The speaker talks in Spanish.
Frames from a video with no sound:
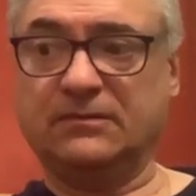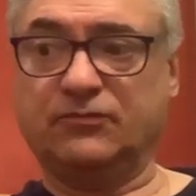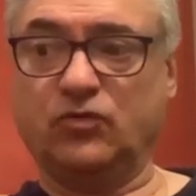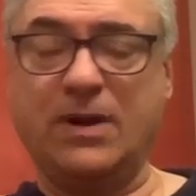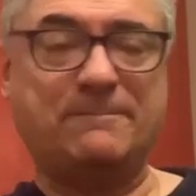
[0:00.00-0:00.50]

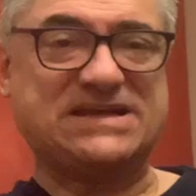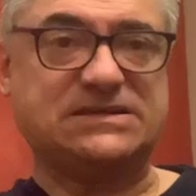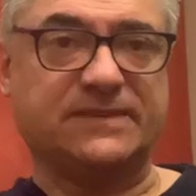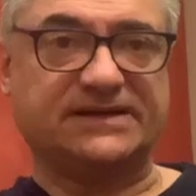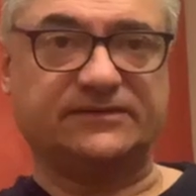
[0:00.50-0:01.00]
Por una
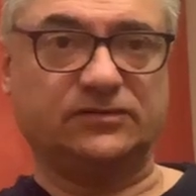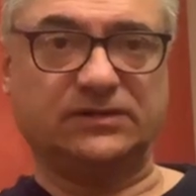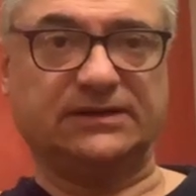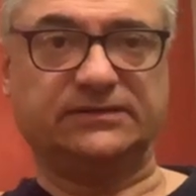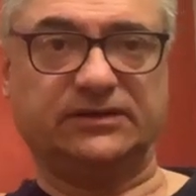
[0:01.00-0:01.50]
pésima gestión
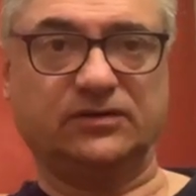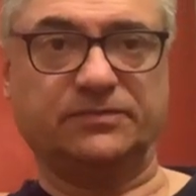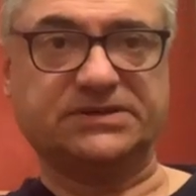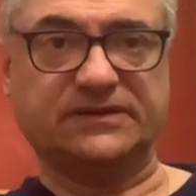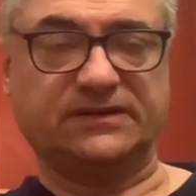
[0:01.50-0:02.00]
del anterior
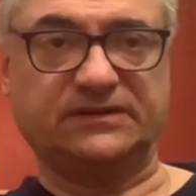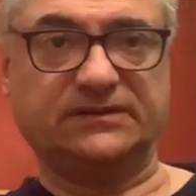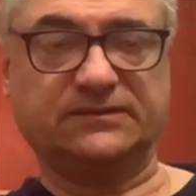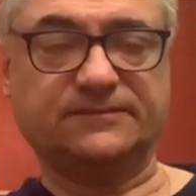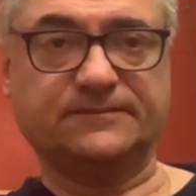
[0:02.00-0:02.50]

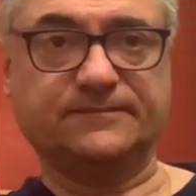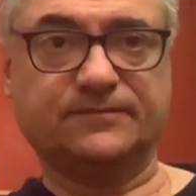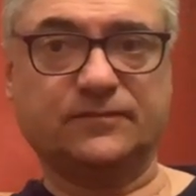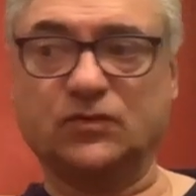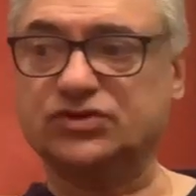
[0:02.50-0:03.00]
presidente,
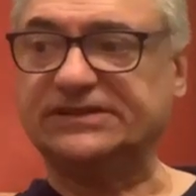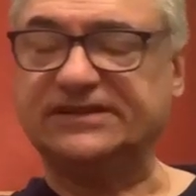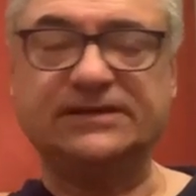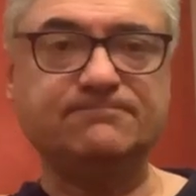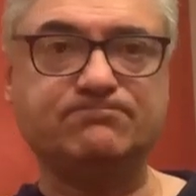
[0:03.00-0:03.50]
no se
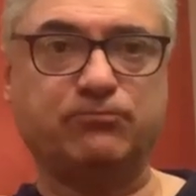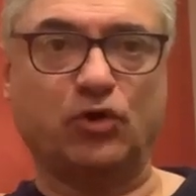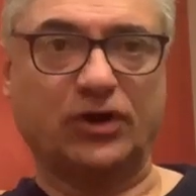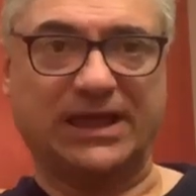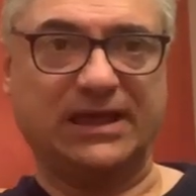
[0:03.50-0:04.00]
tienen
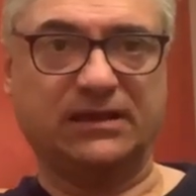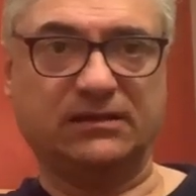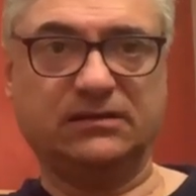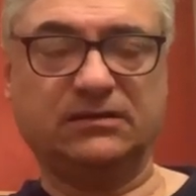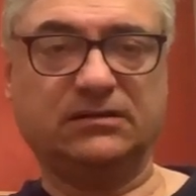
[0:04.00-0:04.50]
por qué
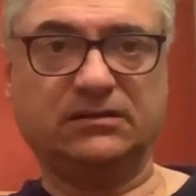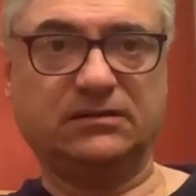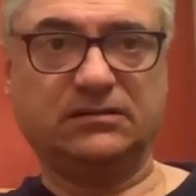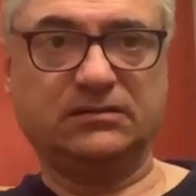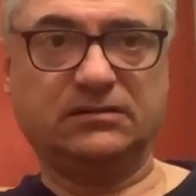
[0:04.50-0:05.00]

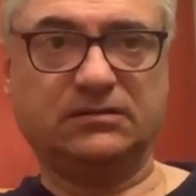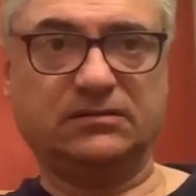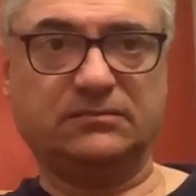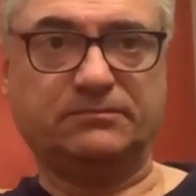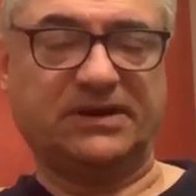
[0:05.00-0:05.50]

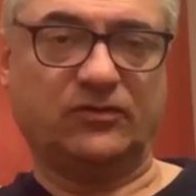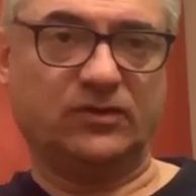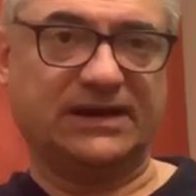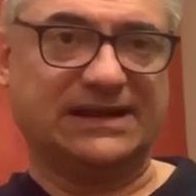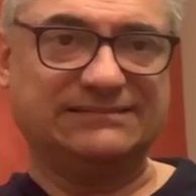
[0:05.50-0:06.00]

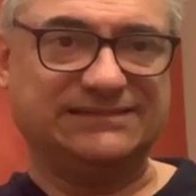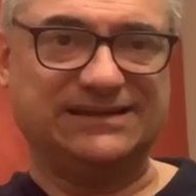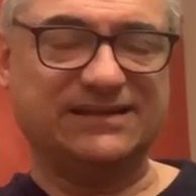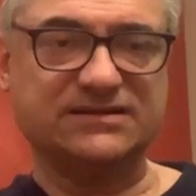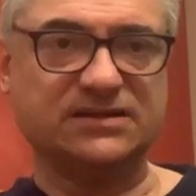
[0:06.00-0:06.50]
perdonar
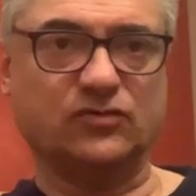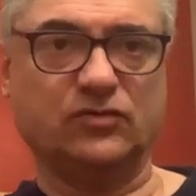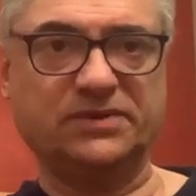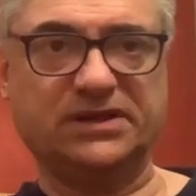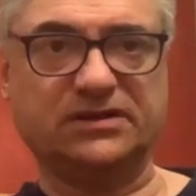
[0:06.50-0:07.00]
cantidades
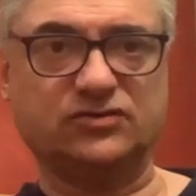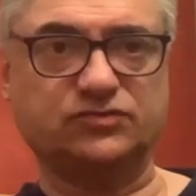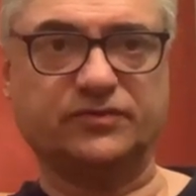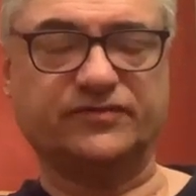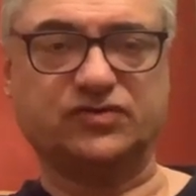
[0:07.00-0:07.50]
económicas
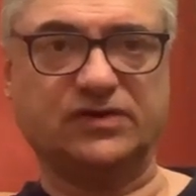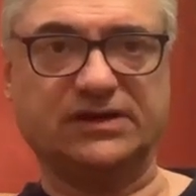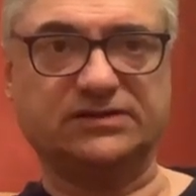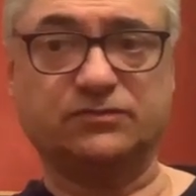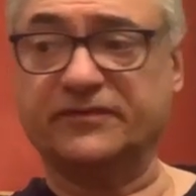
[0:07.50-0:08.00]
los
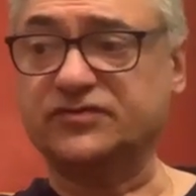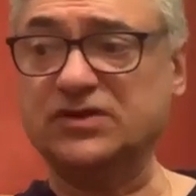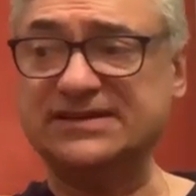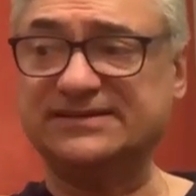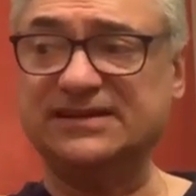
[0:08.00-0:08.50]
profesionales. Los
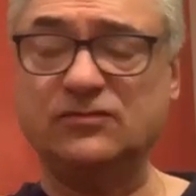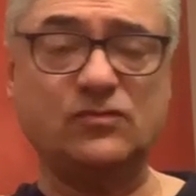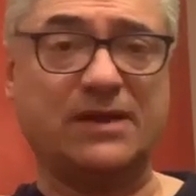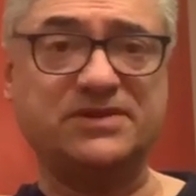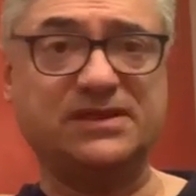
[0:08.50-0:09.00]
profesionales tienen
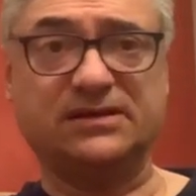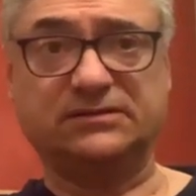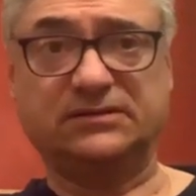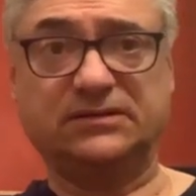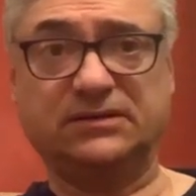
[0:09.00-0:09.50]
una
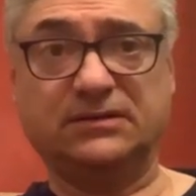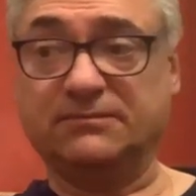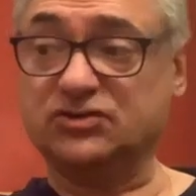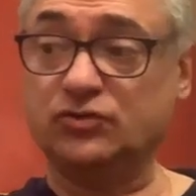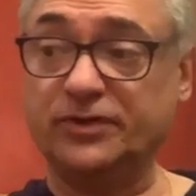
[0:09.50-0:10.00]
vida
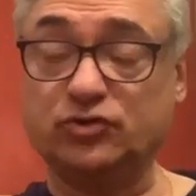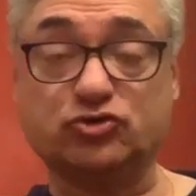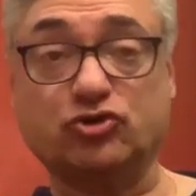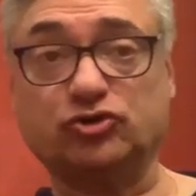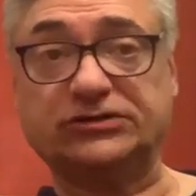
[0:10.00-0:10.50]
más o
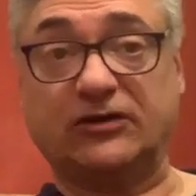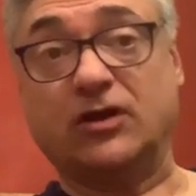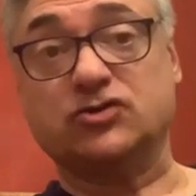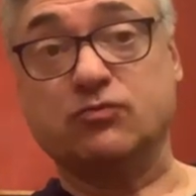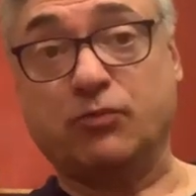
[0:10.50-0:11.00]
menos corta,
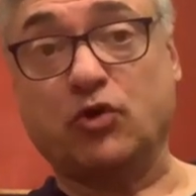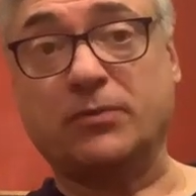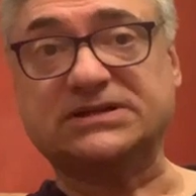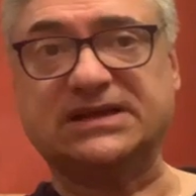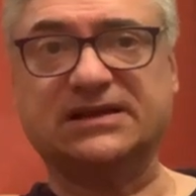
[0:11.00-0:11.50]
ahora es un poco
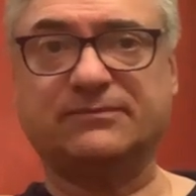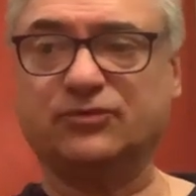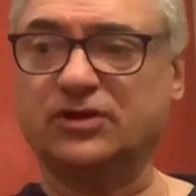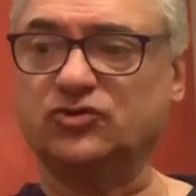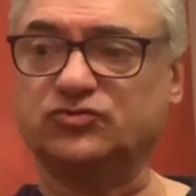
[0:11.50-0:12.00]
más larga
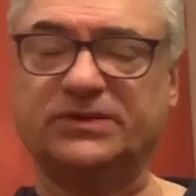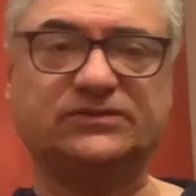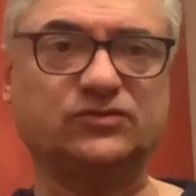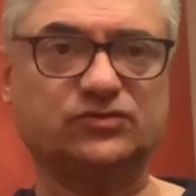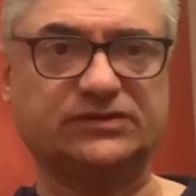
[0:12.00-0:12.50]
porque los
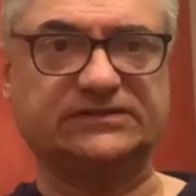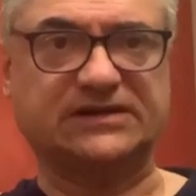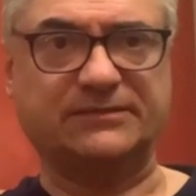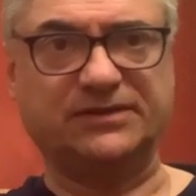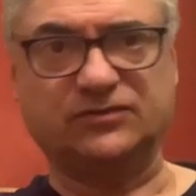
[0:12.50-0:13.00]
métodos de
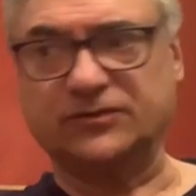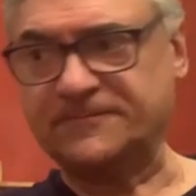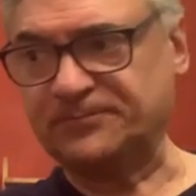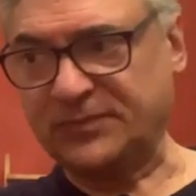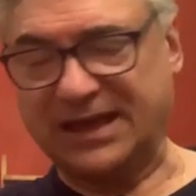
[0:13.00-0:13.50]
entrenamiento
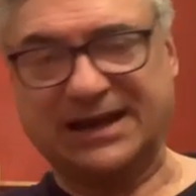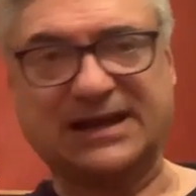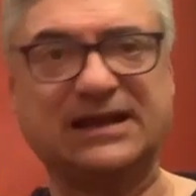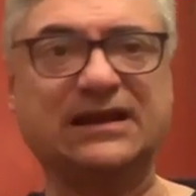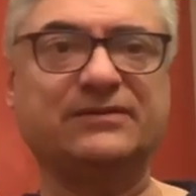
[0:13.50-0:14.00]

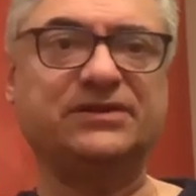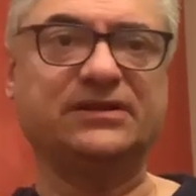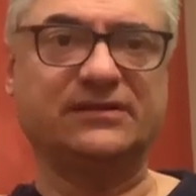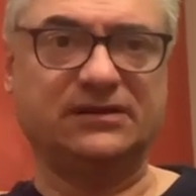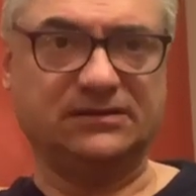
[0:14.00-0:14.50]
alargan la
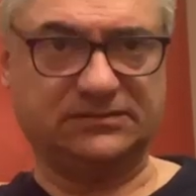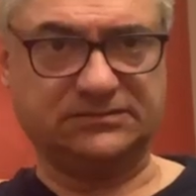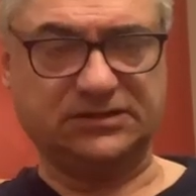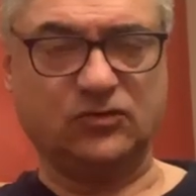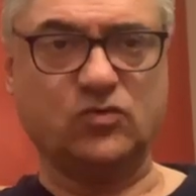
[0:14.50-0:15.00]
vida del,
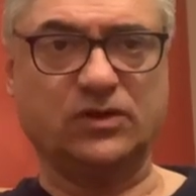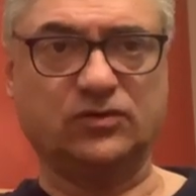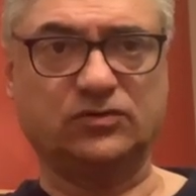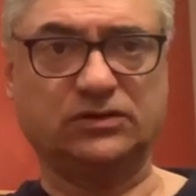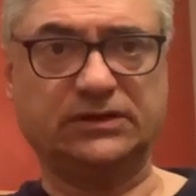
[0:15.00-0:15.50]
del
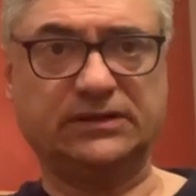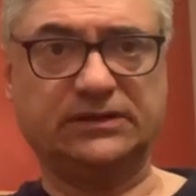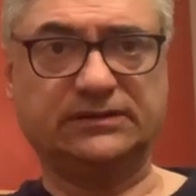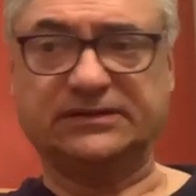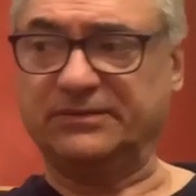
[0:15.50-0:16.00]
jugador
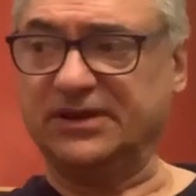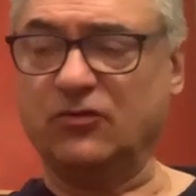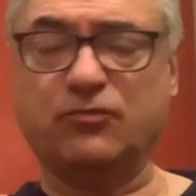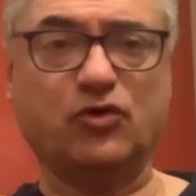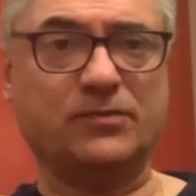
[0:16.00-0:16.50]
terminan
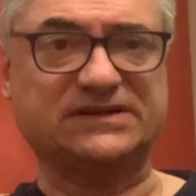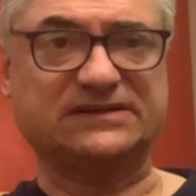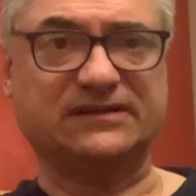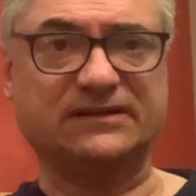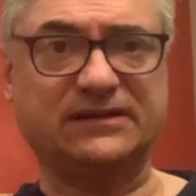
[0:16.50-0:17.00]
un poco más
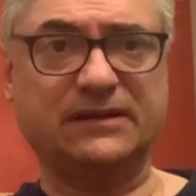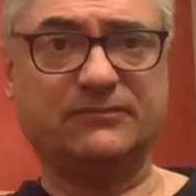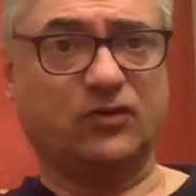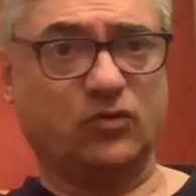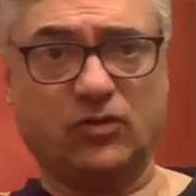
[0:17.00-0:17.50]
tarde,
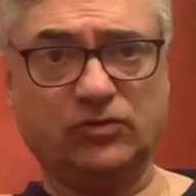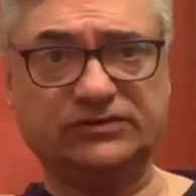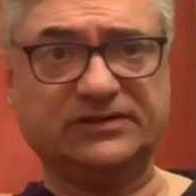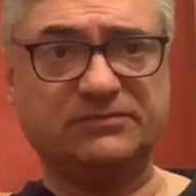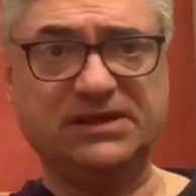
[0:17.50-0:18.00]
pero el
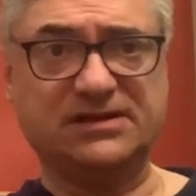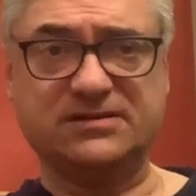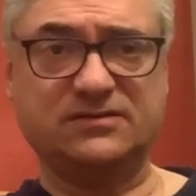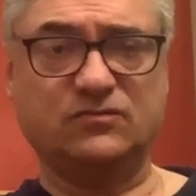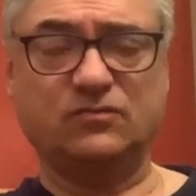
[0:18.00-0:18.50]
jugador
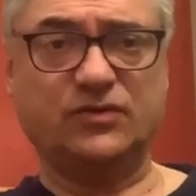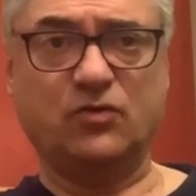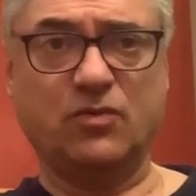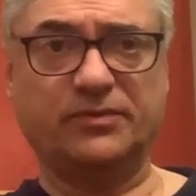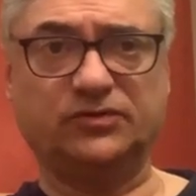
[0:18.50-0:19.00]
termina de
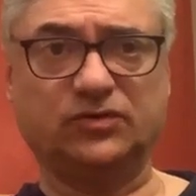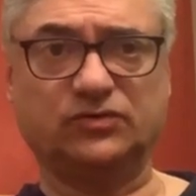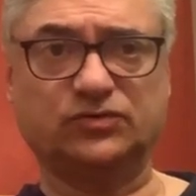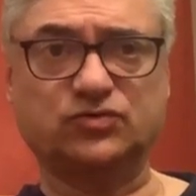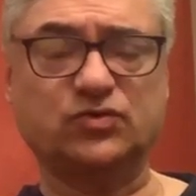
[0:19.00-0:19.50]
un momento a
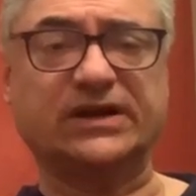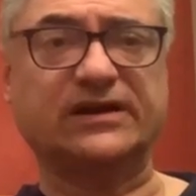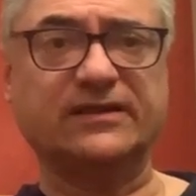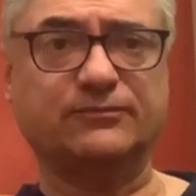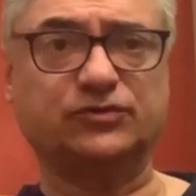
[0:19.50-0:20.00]
otro su
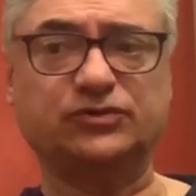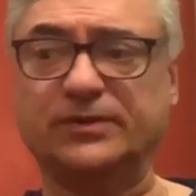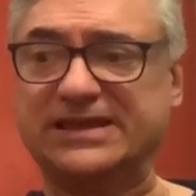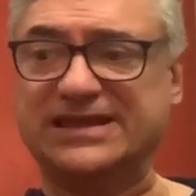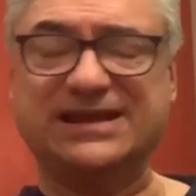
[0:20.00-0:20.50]
carrera
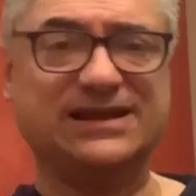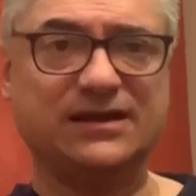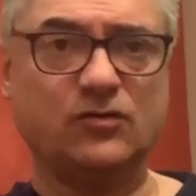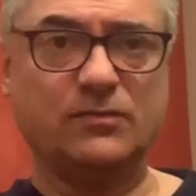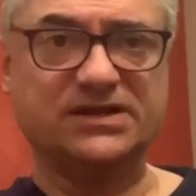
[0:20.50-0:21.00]
deportiva y quiere
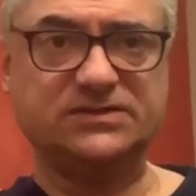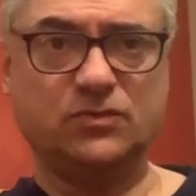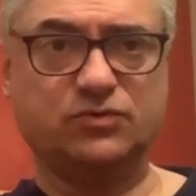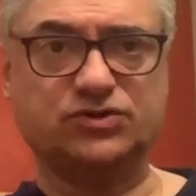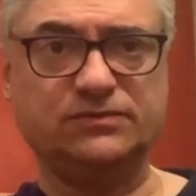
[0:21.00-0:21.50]
ganar lo
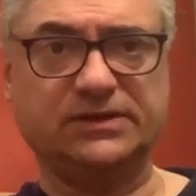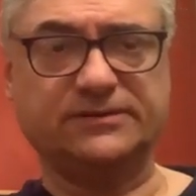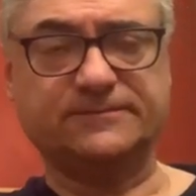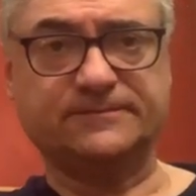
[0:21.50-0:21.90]
máximo posible.